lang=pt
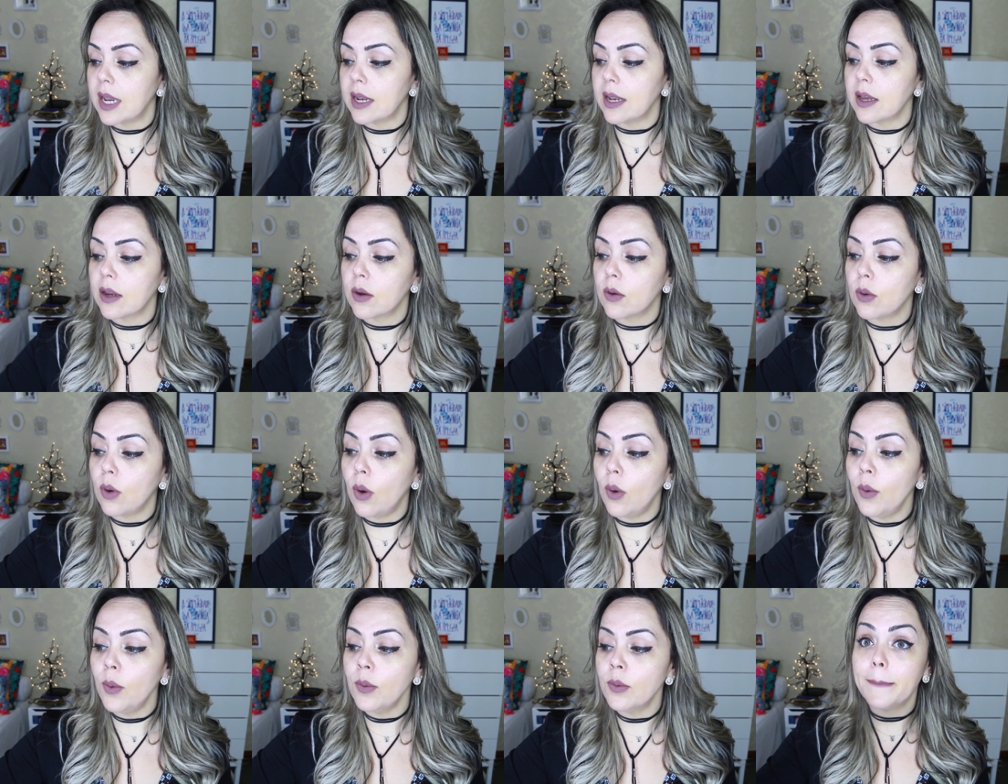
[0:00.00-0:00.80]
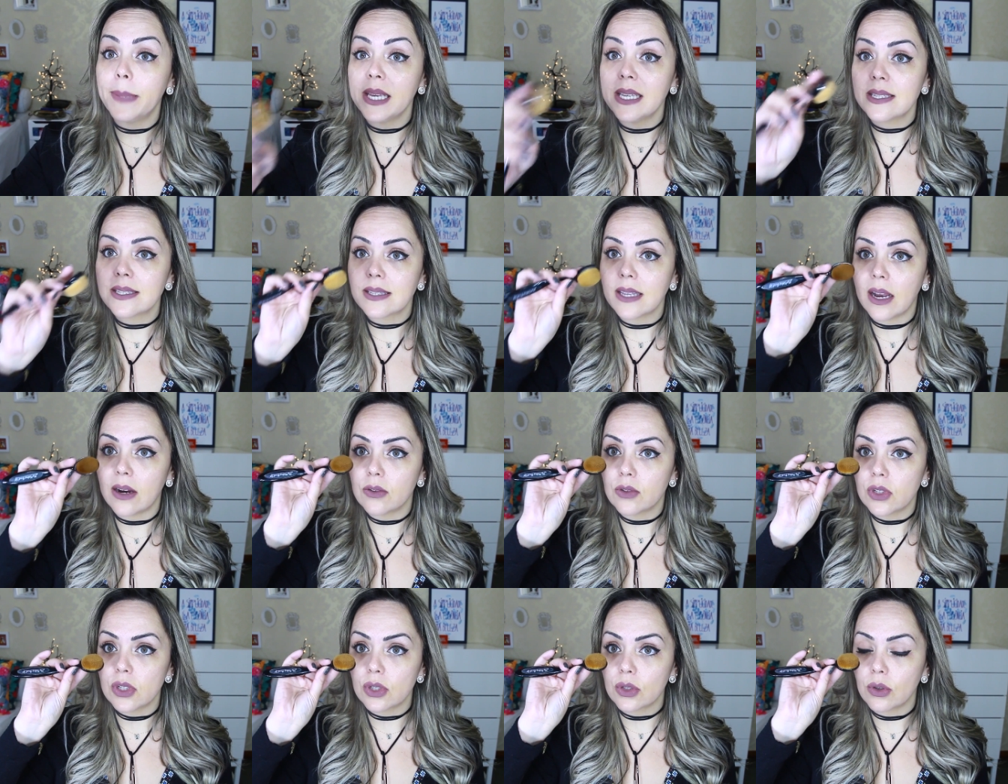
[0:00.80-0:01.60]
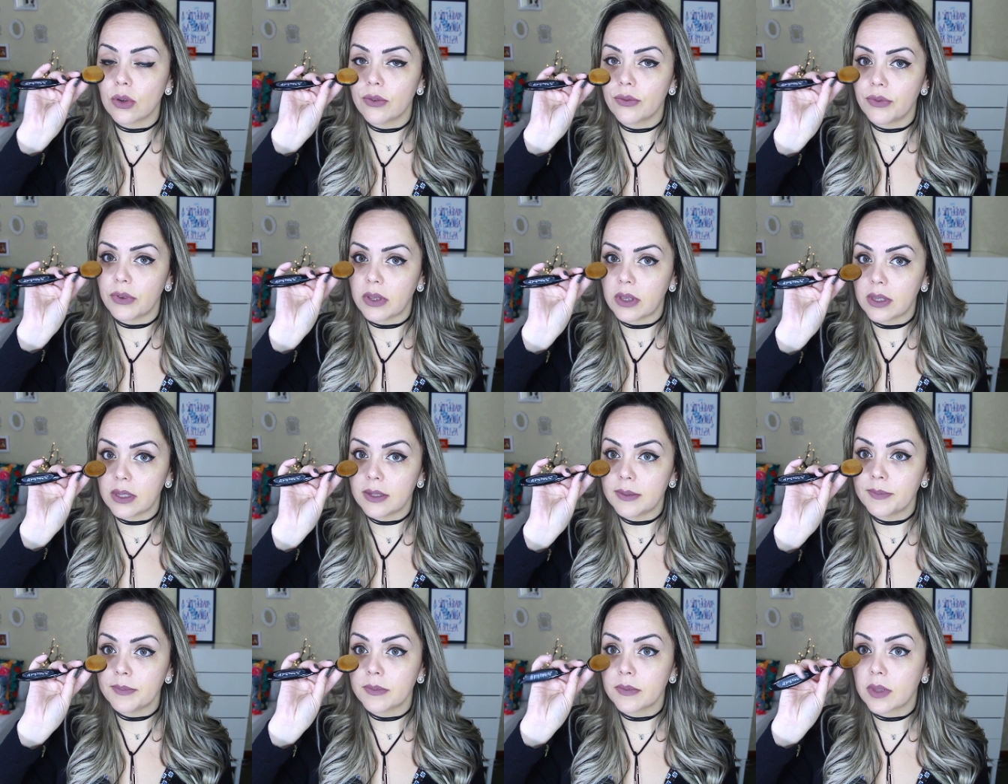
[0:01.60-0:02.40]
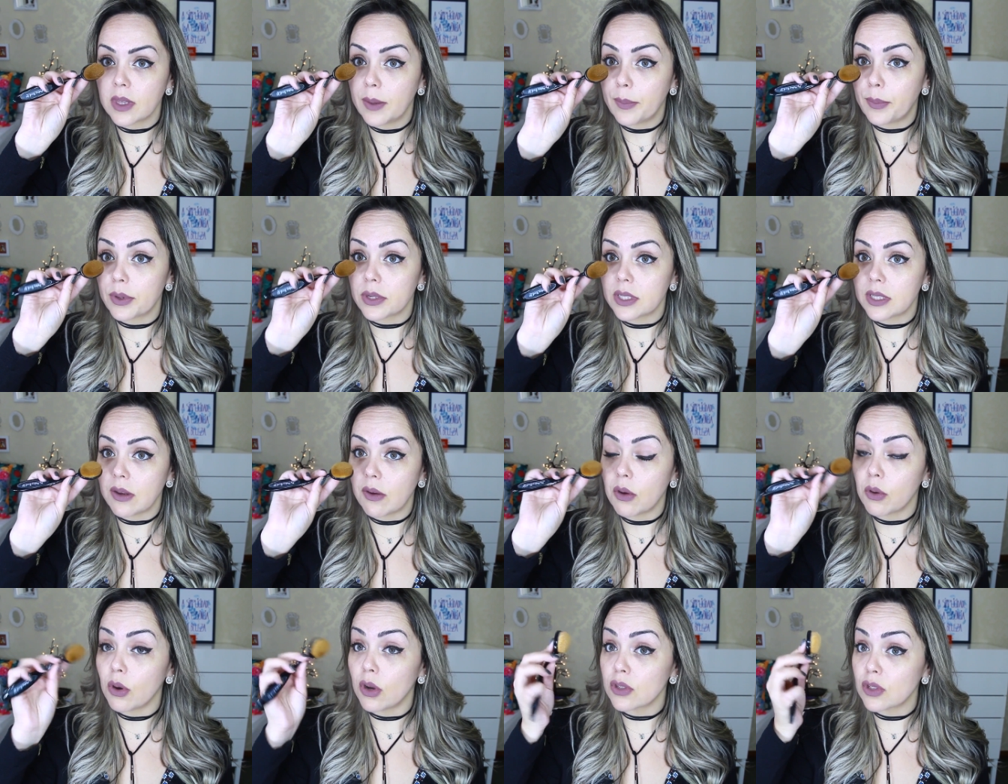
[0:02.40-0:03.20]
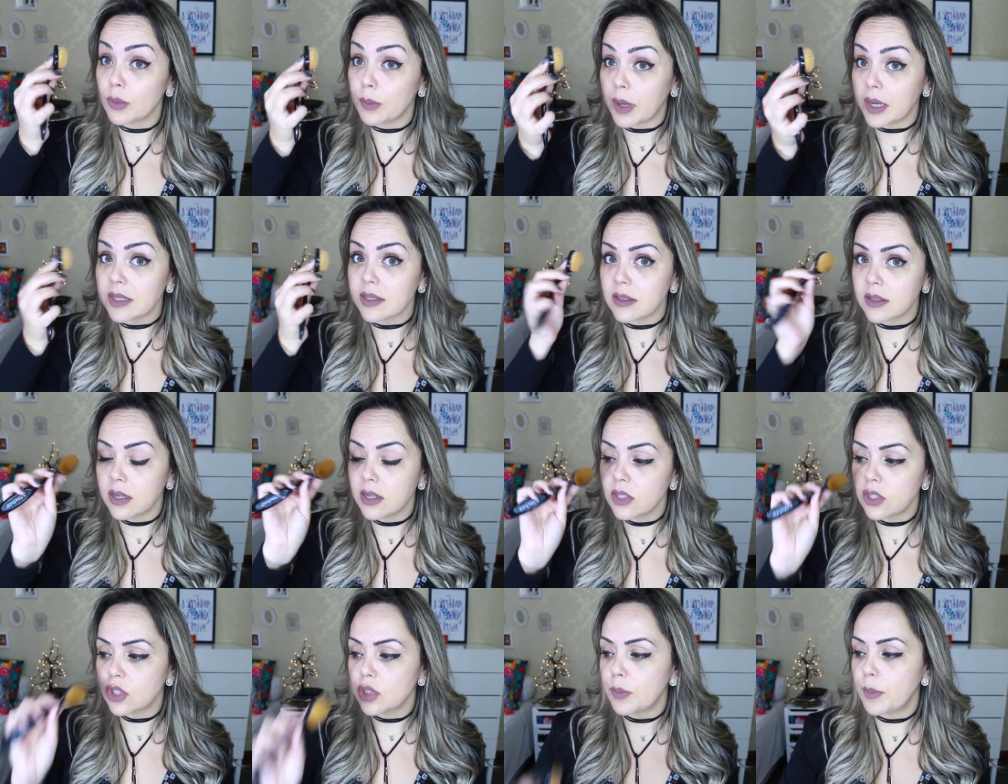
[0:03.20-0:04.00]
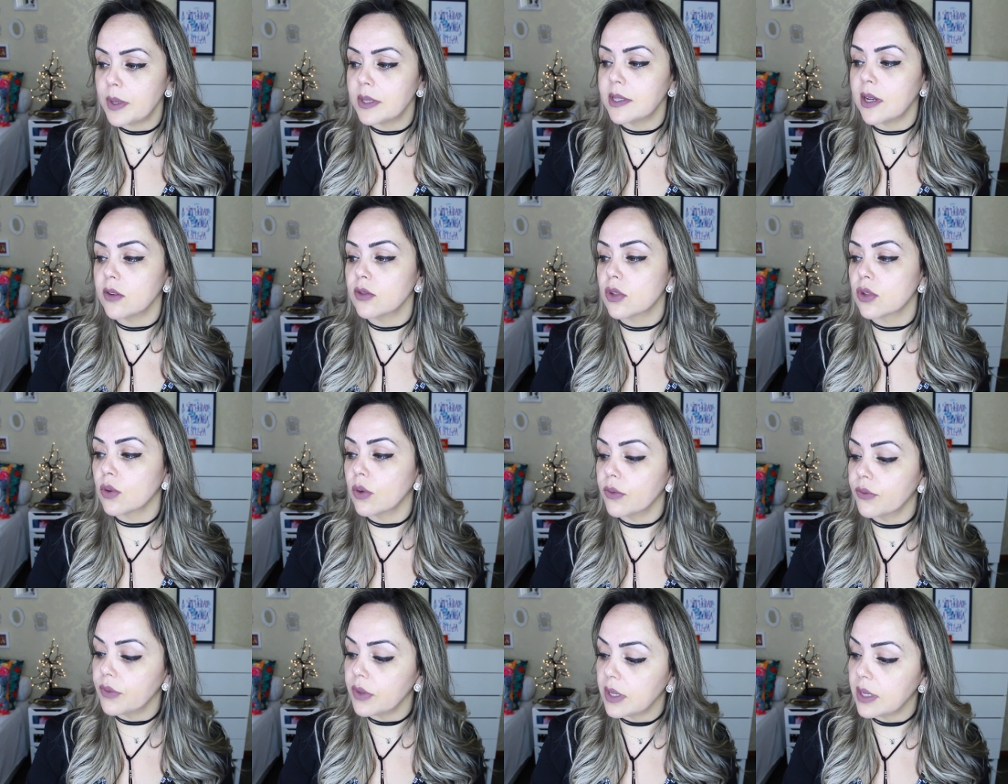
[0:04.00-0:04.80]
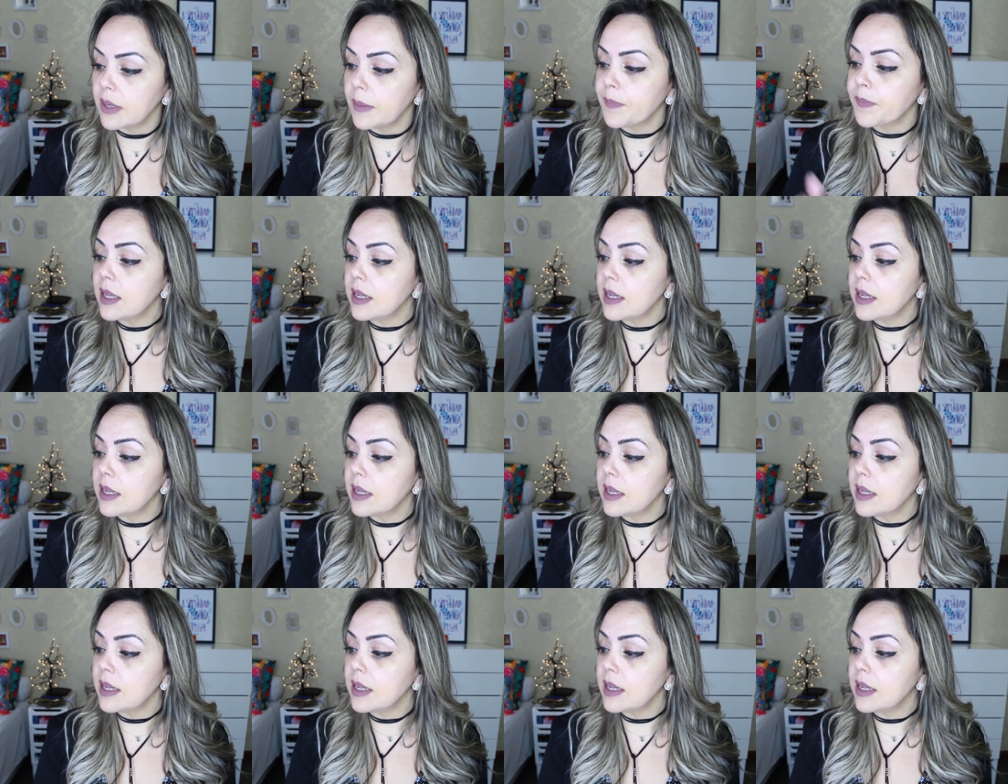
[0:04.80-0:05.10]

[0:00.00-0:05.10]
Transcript: dela com pincel de escovinha, que por sinal eu gosto bastante de pincel de escovinha.